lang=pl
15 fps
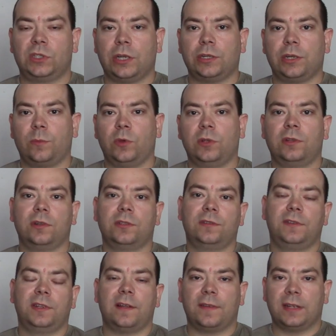Cześć moi
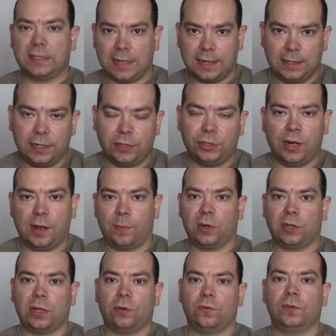drodzy, witam Was serdecznie na
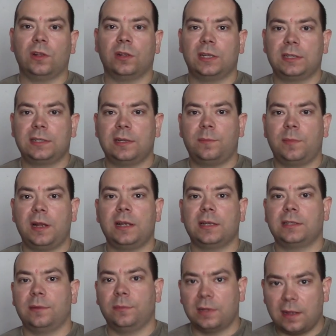portalu videotesty.pl,
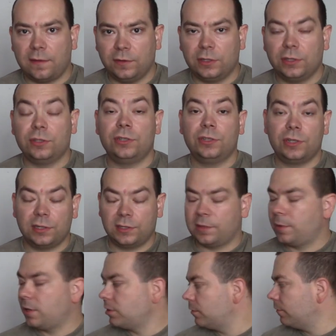jestem Dawid i dzisiaj
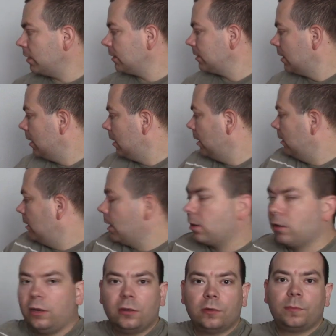zapraszam Was na
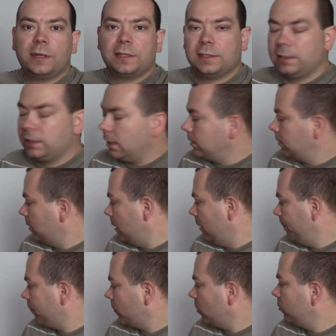kolejną
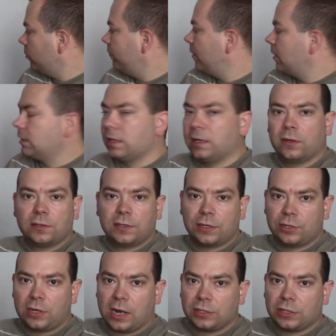prezentację uniwersalnego
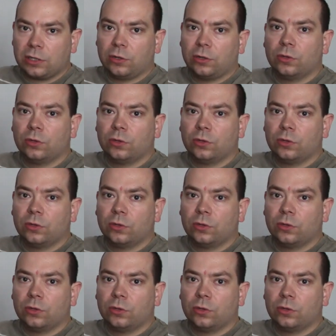zasilacza